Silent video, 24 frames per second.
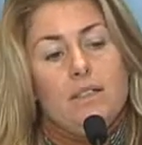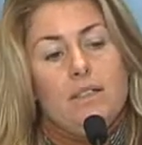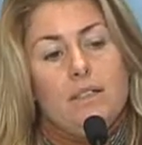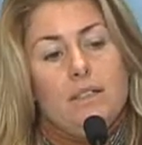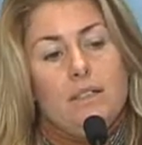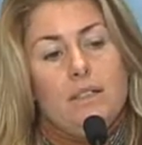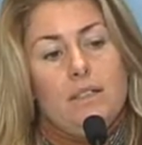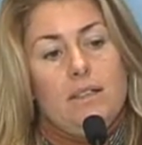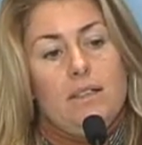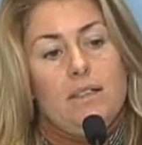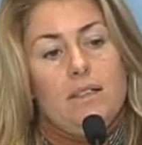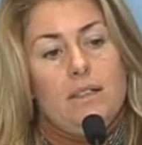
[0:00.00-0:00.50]

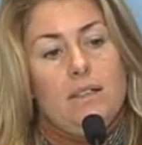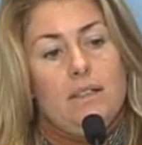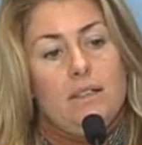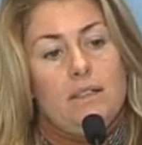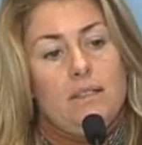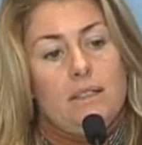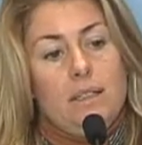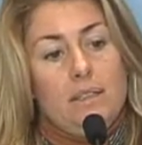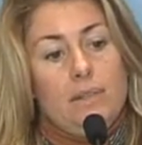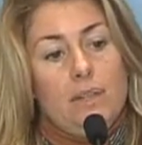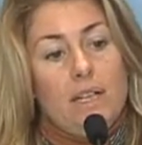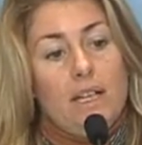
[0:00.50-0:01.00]
se está
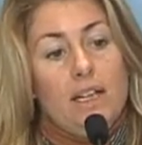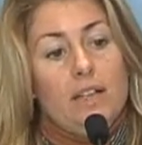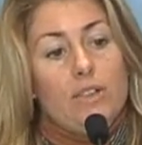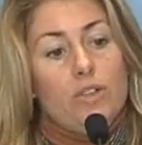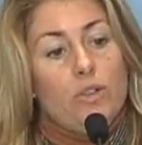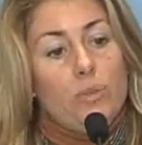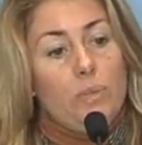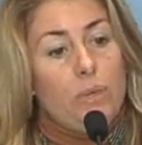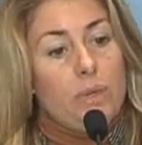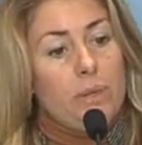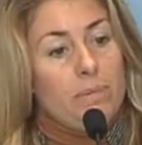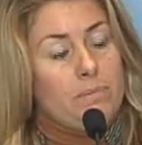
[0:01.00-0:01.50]

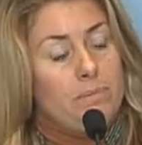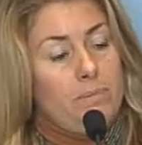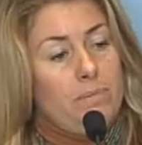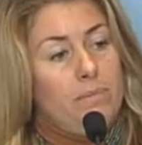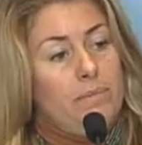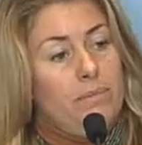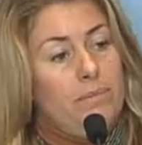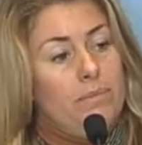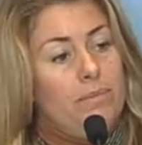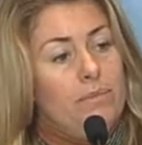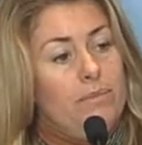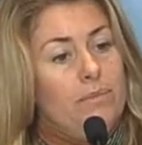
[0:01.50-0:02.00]
trabajando, pues
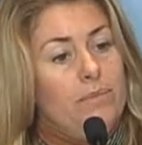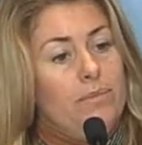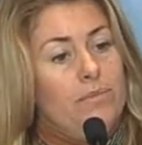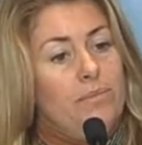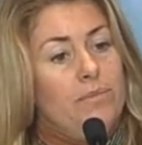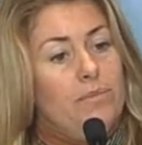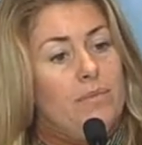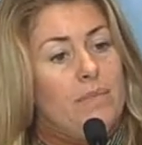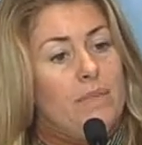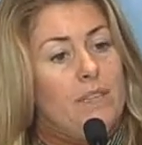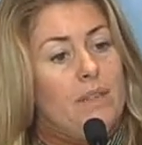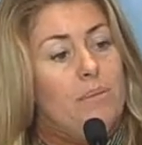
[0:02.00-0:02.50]

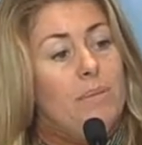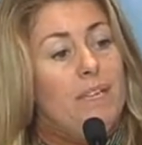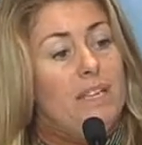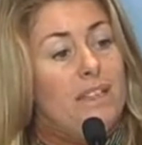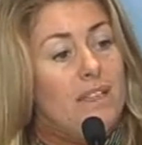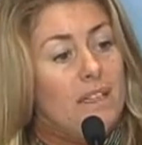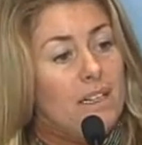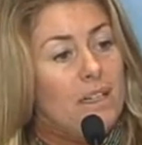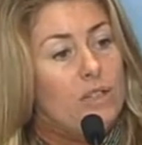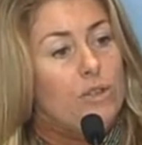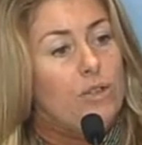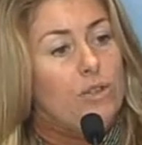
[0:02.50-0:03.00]
mm, viene
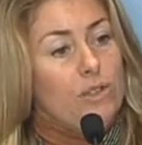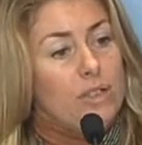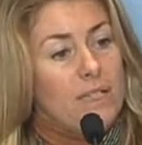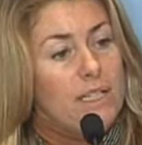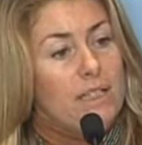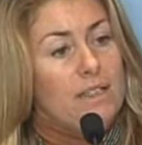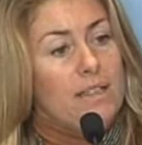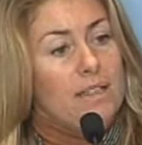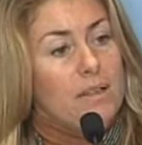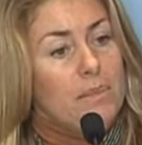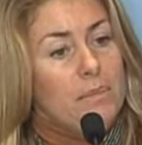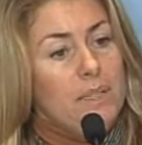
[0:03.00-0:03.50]
a
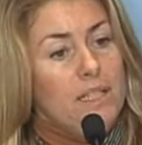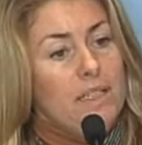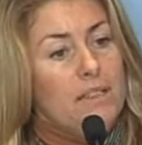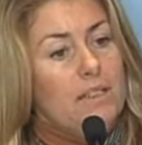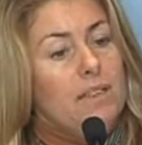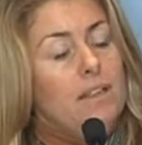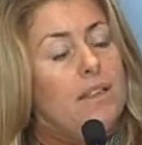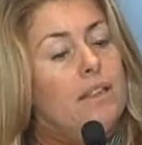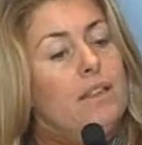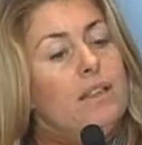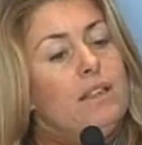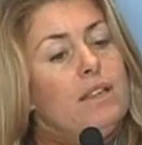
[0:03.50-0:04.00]
recoger también
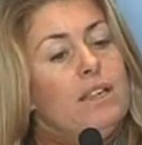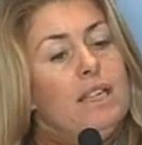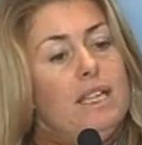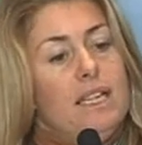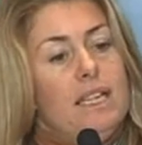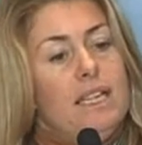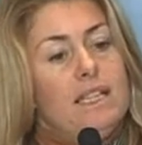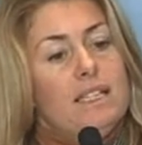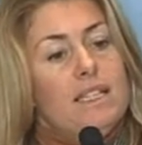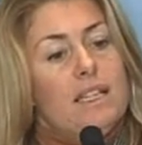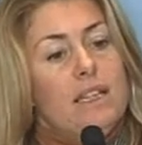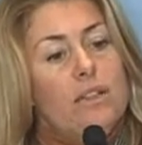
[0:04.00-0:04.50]

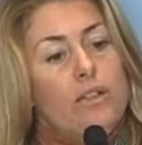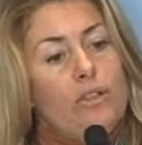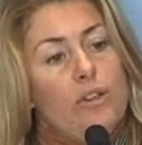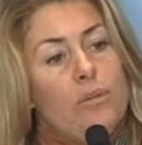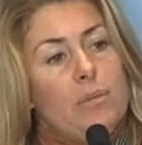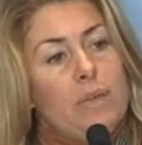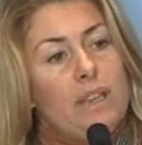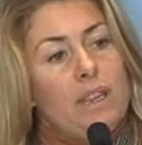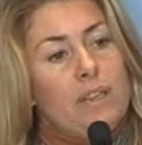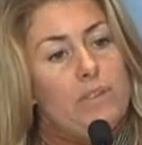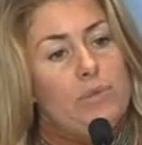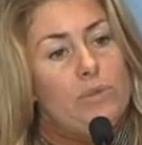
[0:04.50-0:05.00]
esas
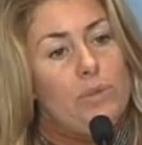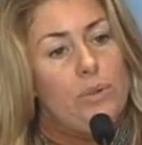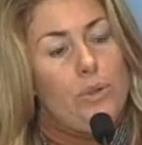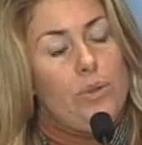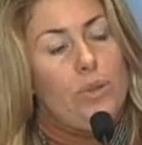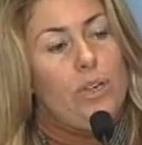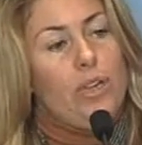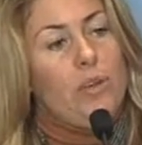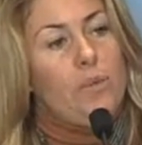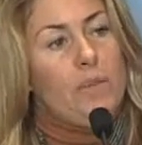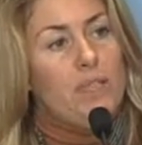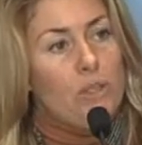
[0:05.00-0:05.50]
normas de
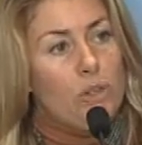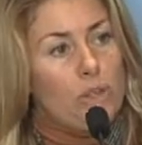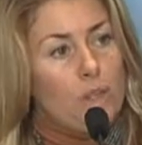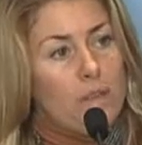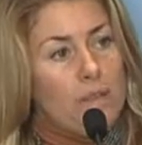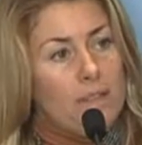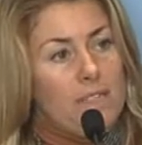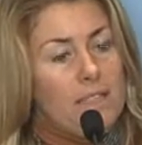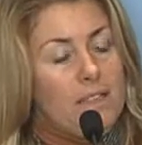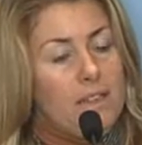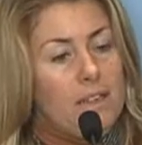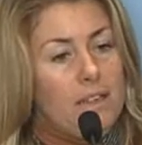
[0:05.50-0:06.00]
funcionamiento que
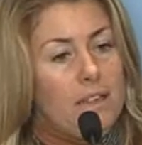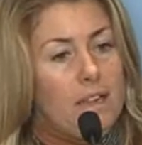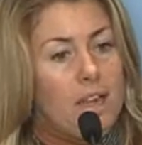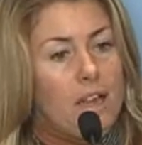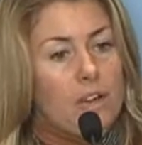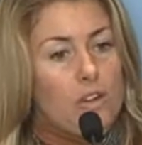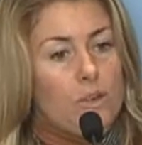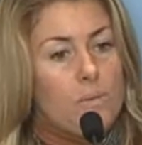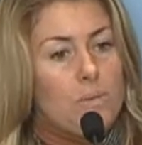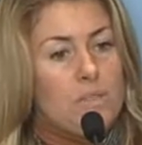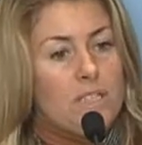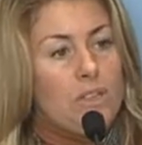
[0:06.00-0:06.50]
deben de tener las
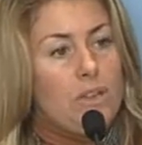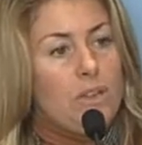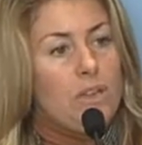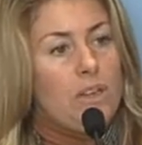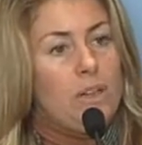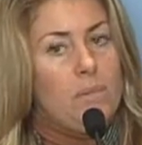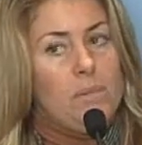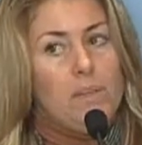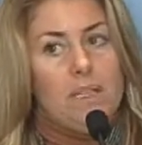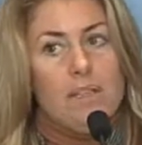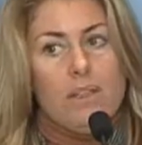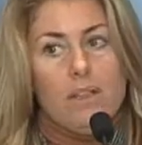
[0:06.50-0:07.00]
comisiones
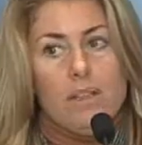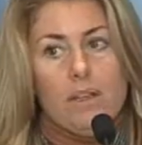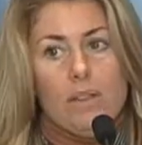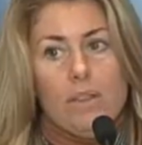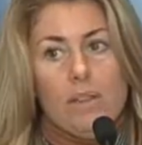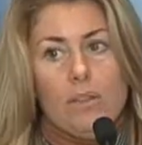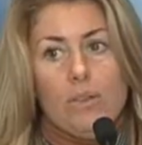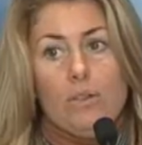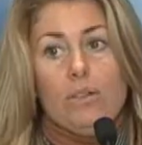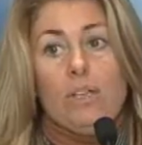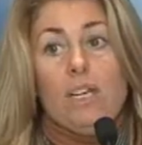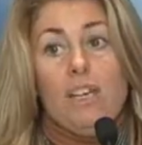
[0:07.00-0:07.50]
de
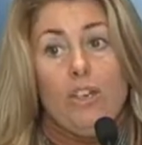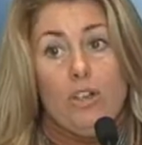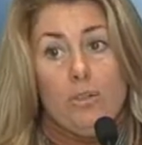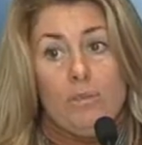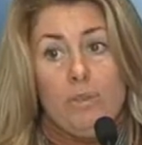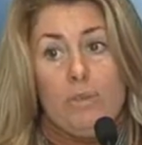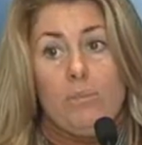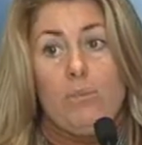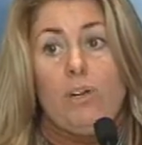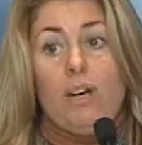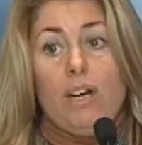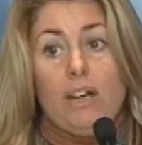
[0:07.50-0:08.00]
investigación y nos
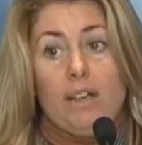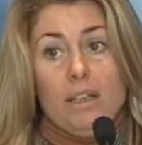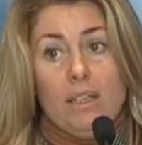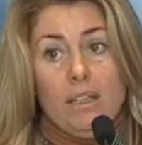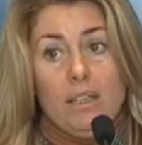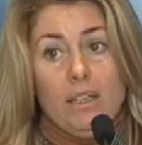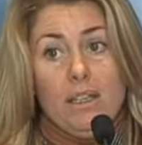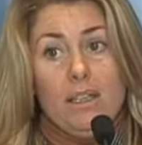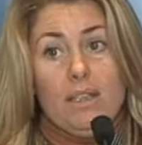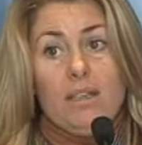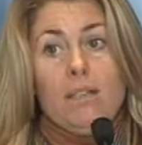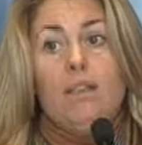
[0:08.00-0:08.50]
vamos a
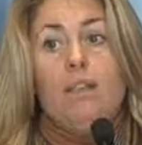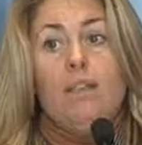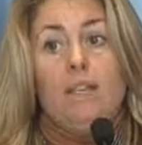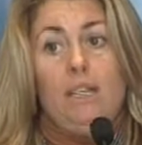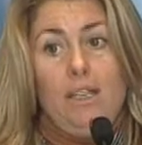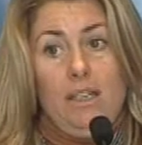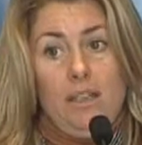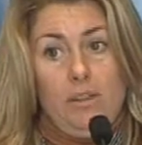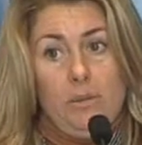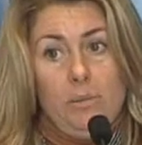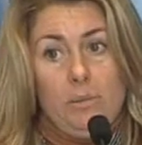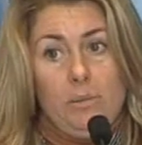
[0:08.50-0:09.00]
regir
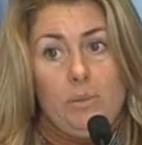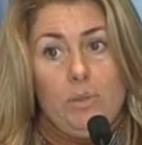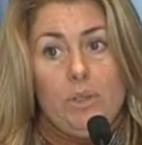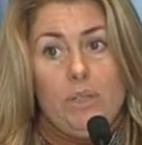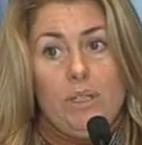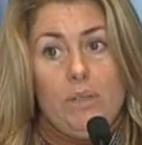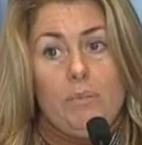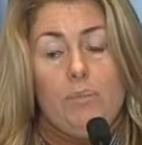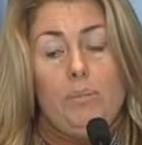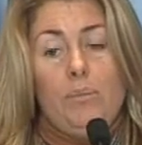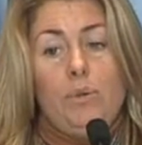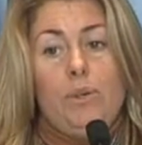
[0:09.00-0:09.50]

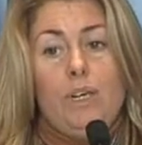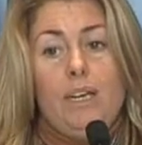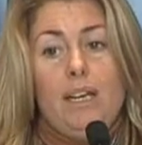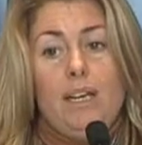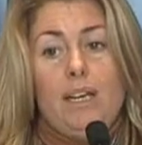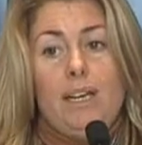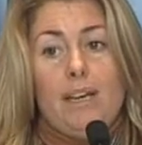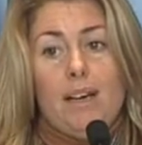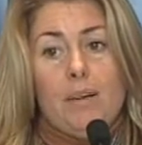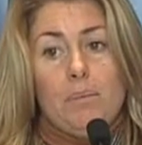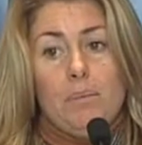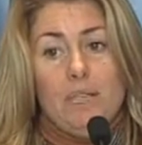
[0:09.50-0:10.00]
por,
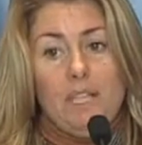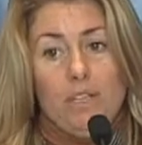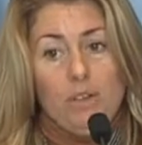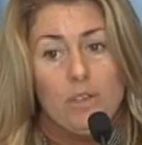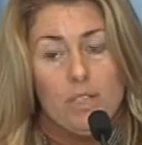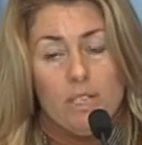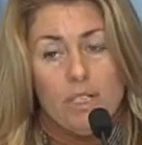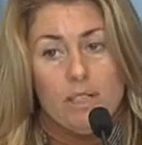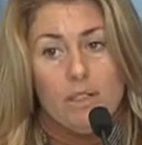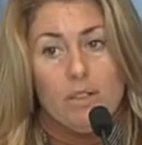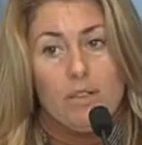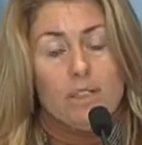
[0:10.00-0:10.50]
el camino
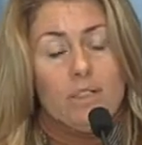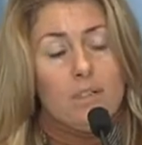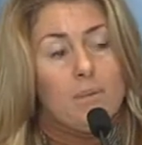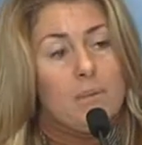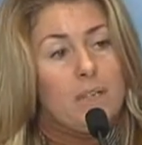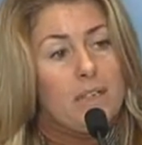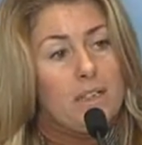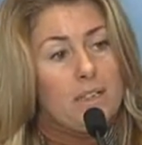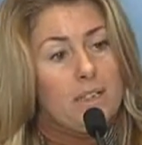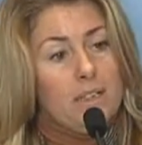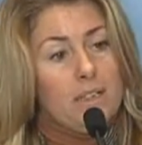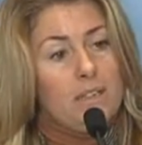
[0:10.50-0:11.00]
que ya nos está
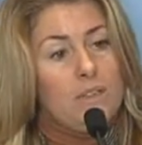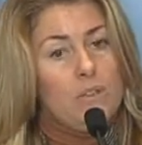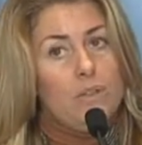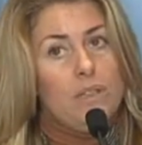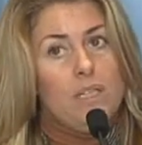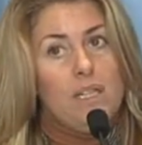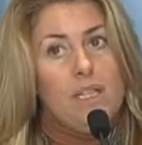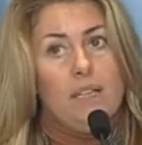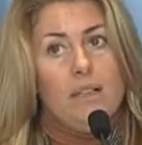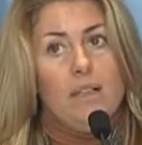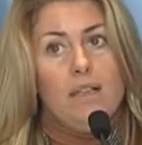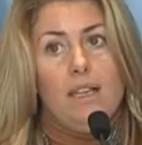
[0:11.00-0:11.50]
marcando
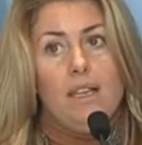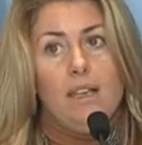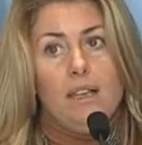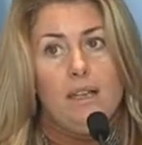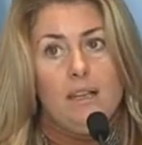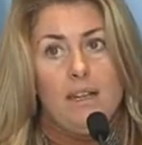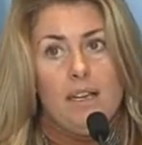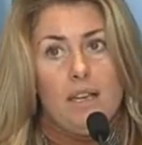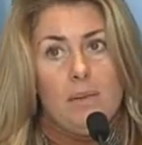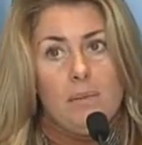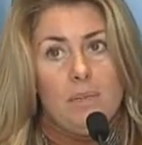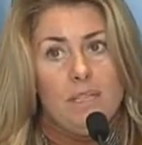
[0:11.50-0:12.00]
el,
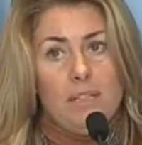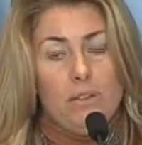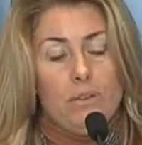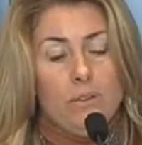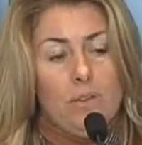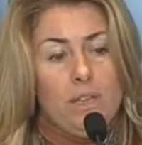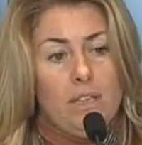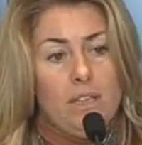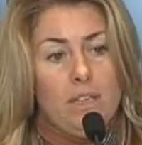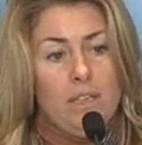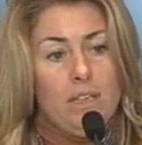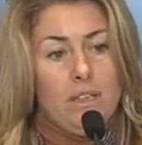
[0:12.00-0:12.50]
reglamento
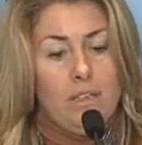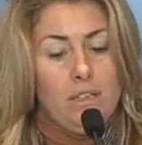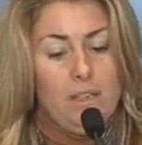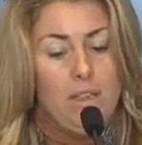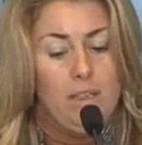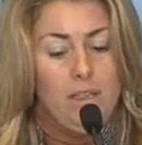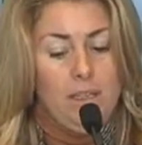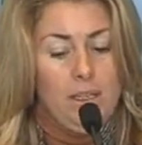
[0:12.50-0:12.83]
de,